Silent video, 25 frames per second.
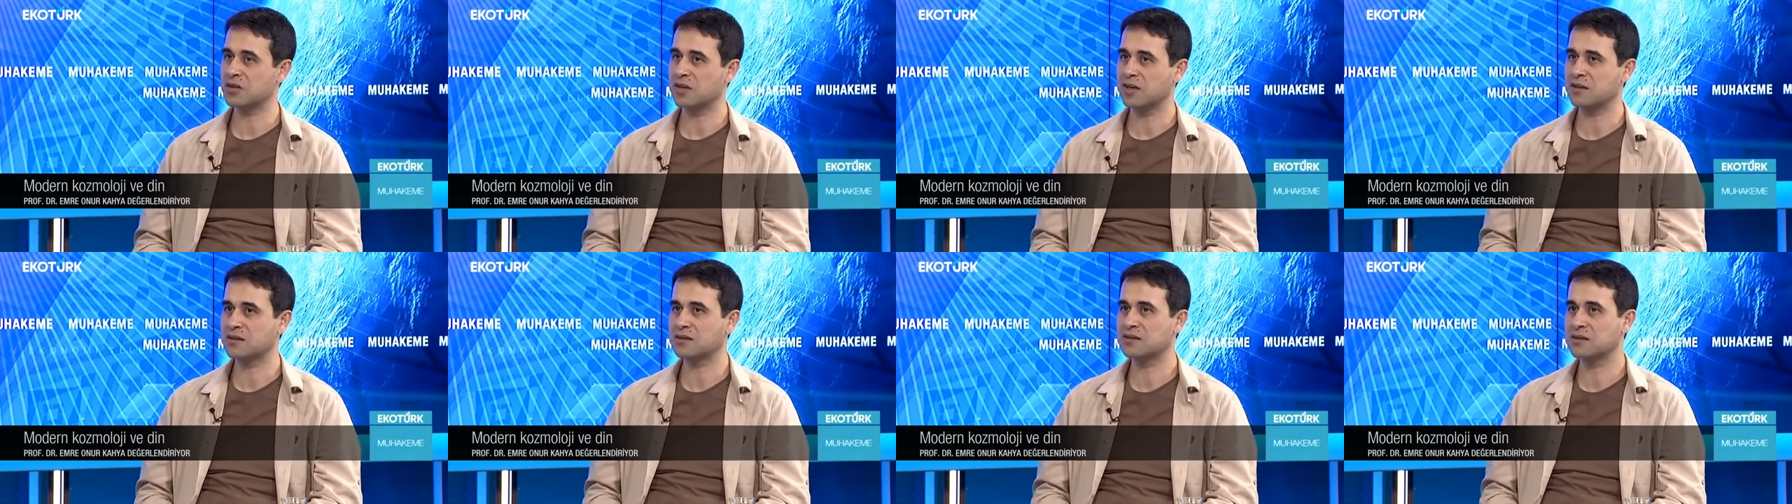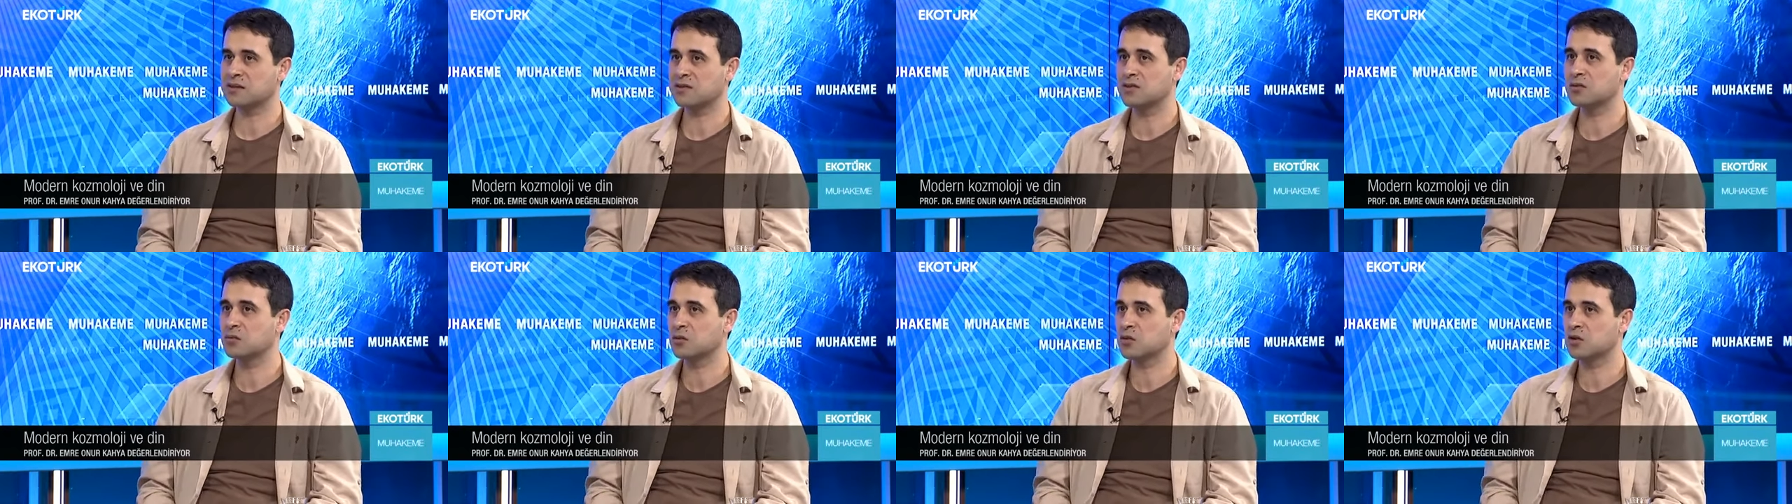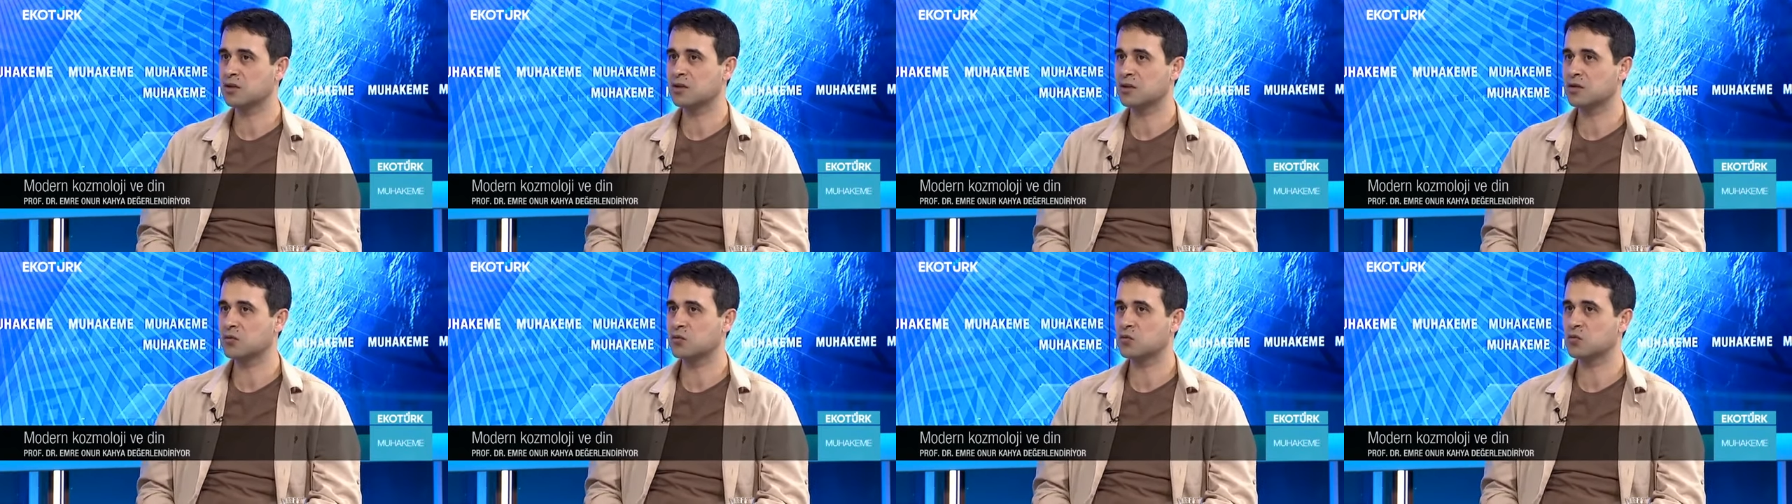Ama yani
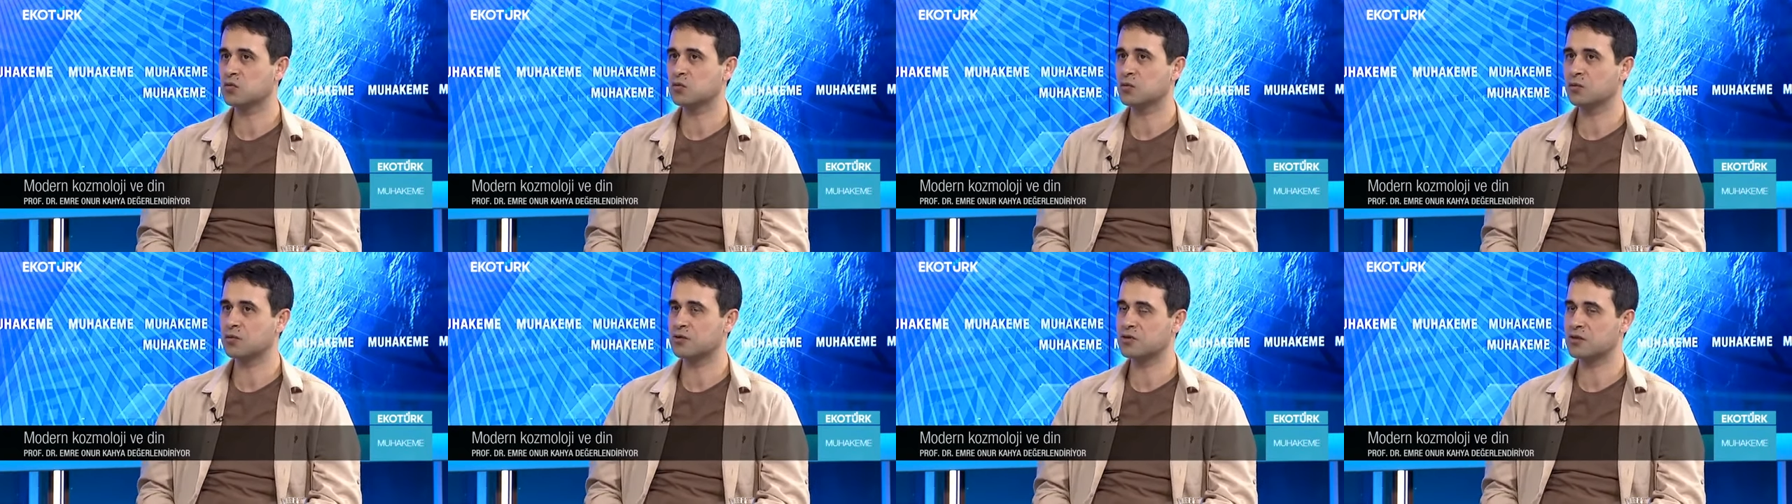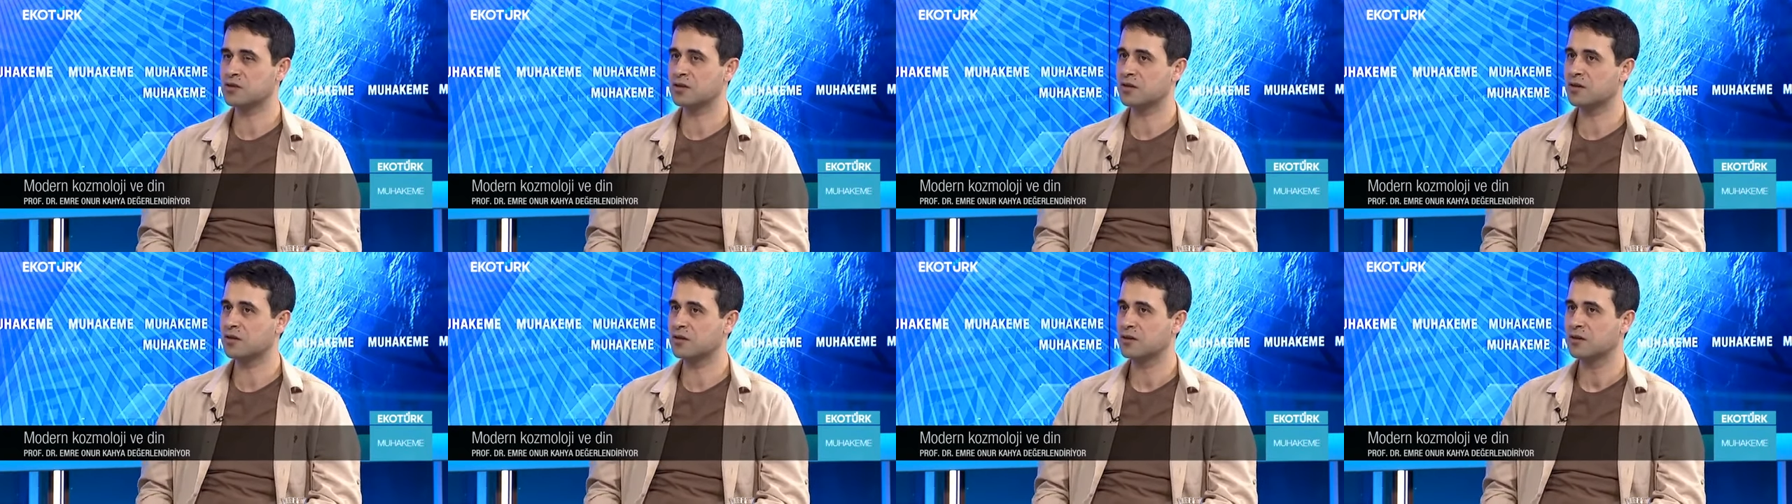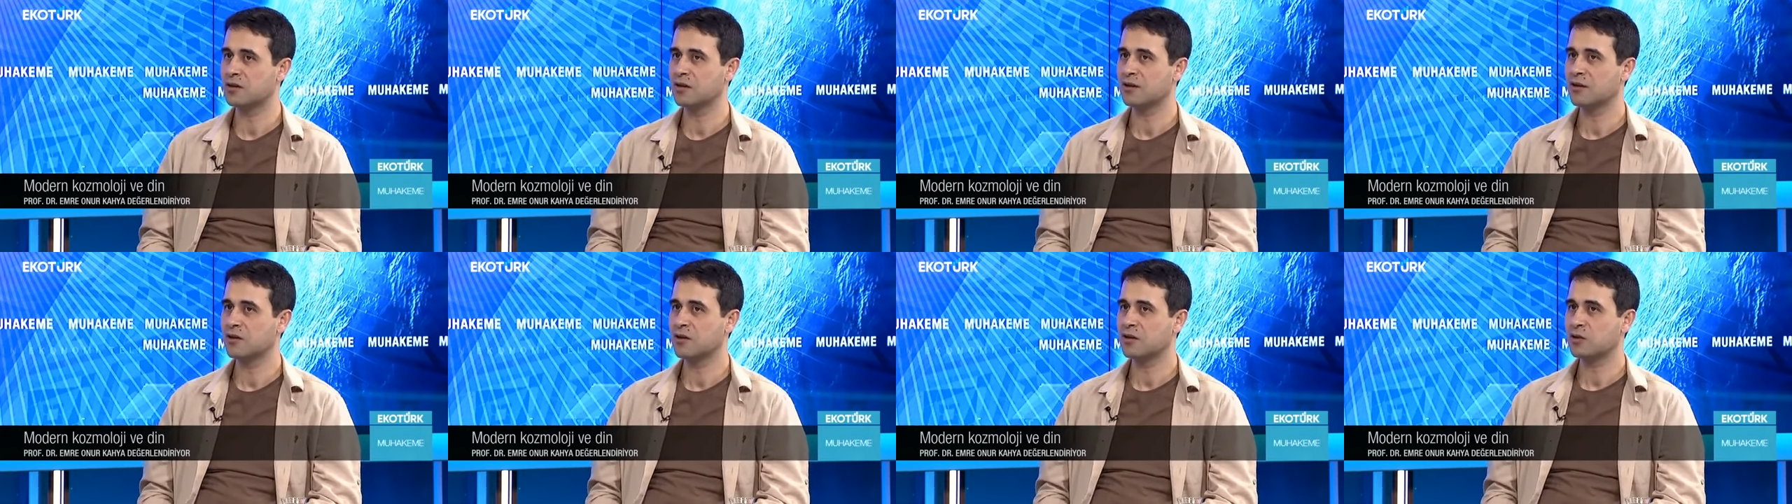tanım olarak kozmoloji
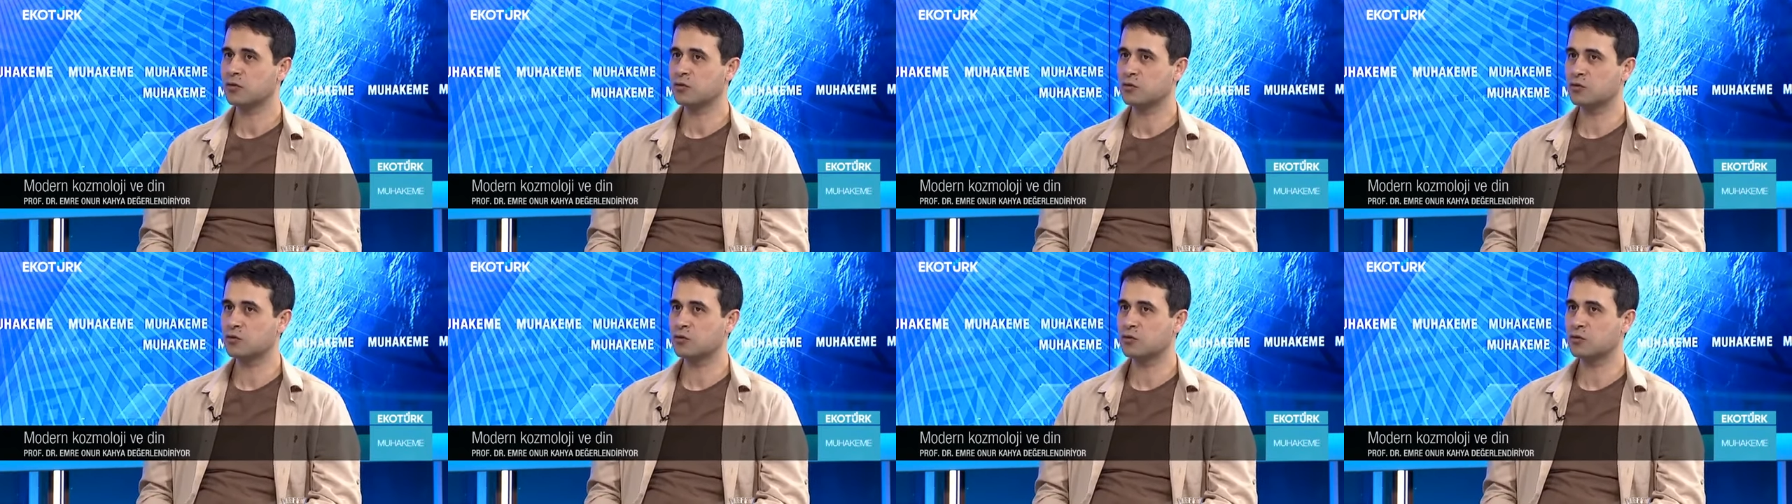ne?